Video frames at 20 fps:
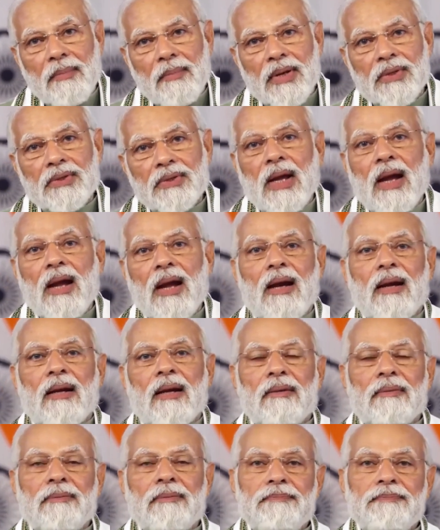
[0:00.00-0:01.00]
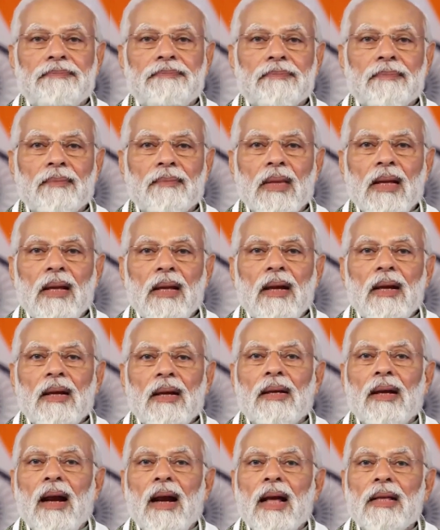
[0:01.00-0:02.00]
पर हमेशा
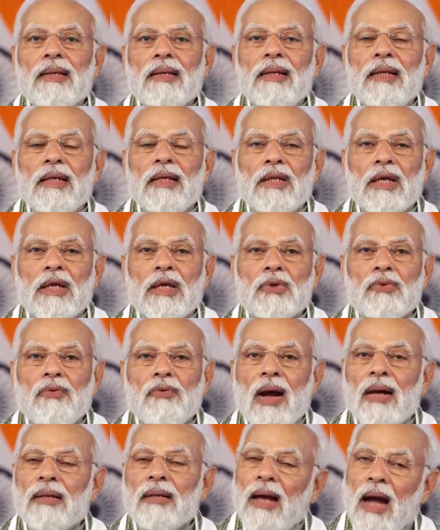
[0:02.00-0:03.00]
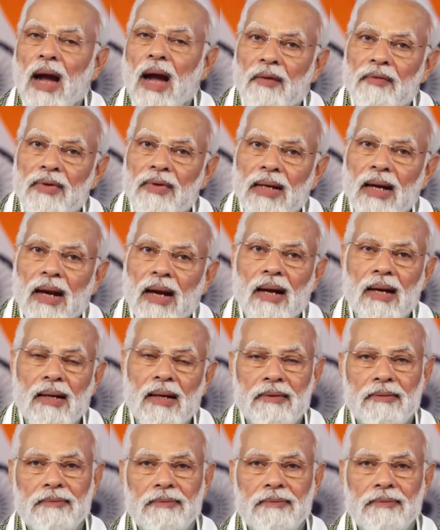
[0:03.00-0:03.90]
राजनीतिक स्वार्थ हावी रहा